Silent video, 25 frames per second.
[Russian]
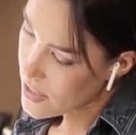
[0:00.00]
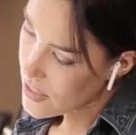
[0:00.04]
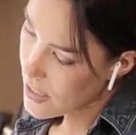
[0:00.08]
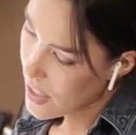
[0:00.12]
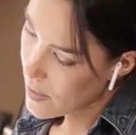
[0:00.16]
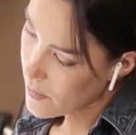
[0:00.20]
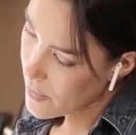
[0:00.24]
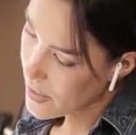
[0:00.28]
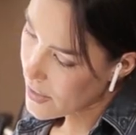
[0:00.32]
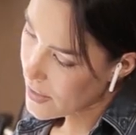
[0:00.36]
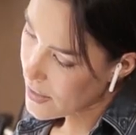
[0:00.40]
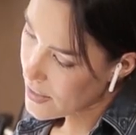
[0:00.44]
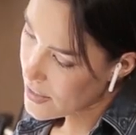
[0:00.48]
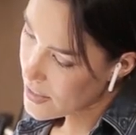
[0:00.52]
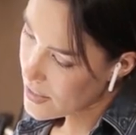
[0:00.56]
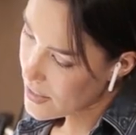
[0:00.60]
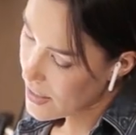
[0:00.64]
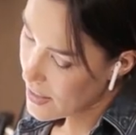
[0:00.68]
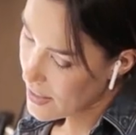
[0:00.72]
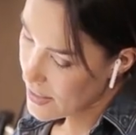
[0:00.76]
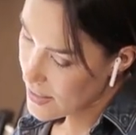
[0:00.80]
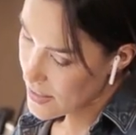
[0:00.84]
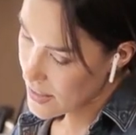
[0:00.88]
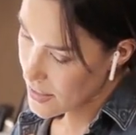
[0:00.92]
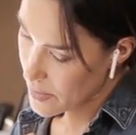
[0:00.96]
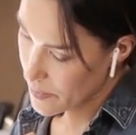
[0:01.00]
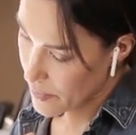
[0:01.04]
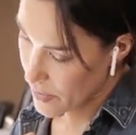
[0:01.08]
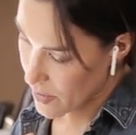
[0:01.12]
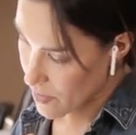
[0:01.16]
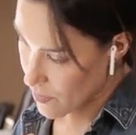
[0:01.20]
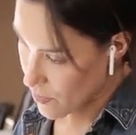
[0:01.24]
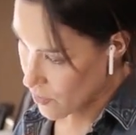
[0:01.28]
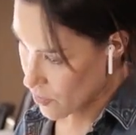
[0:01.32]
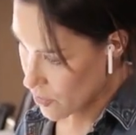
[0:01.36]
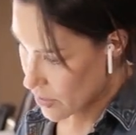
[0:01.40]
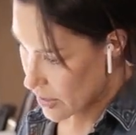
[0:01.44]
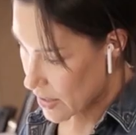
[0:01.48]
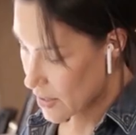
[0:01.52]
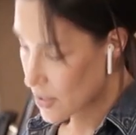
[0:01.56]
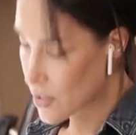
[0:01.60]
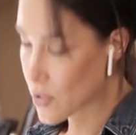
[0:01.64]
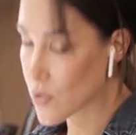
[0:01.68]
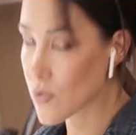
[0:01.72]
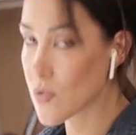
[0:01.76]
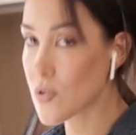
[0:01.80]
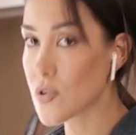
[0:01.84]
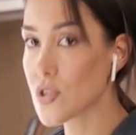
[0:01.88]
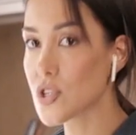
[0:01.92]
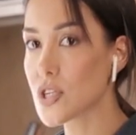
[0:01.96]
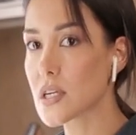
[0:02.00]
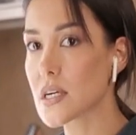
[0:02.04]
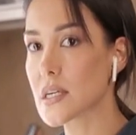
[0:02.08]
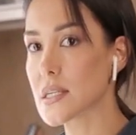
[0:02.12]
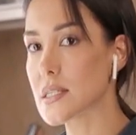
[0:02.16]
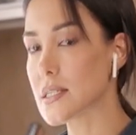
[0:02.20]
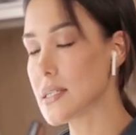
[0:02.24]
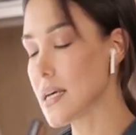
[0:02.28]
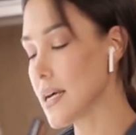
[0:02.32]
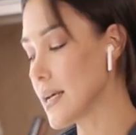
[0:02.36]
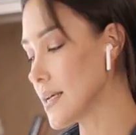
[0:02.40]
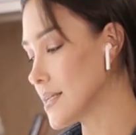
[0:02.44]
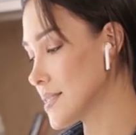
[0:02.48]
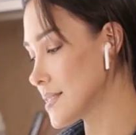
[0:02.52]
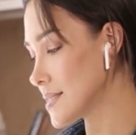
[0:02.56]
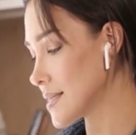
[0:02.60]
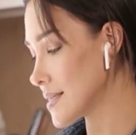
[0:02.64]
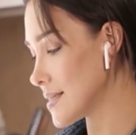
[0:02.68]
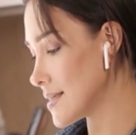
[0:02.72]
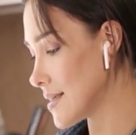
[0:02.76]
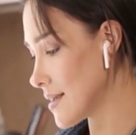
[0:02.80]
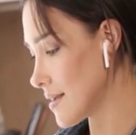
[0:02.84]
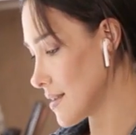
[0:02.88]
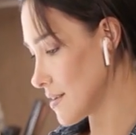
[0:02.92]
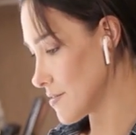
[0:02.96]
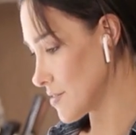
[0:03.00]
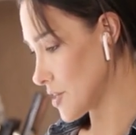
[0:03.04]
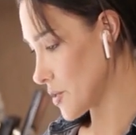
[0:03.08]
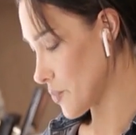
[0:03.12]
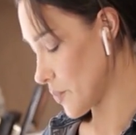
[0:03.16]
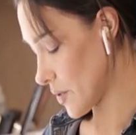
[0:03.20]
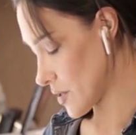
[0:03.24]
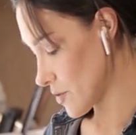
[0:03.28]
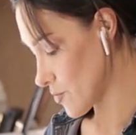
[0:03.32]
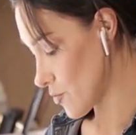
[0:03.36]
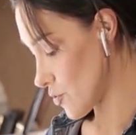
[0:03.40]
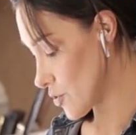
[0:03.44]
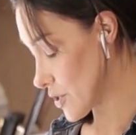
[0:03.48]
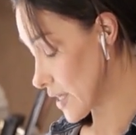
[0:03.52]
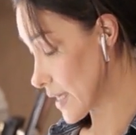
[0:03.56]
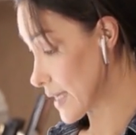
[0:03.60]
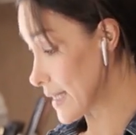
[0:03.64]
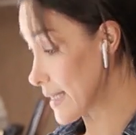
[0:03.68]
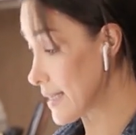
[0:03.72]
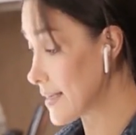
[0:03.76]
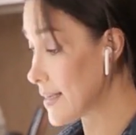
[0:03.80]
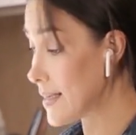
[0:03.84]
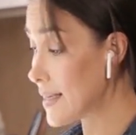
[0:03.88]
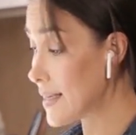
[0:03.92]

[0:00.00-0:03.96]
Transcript: самое касается подводок, то же касается гелевых подводок. И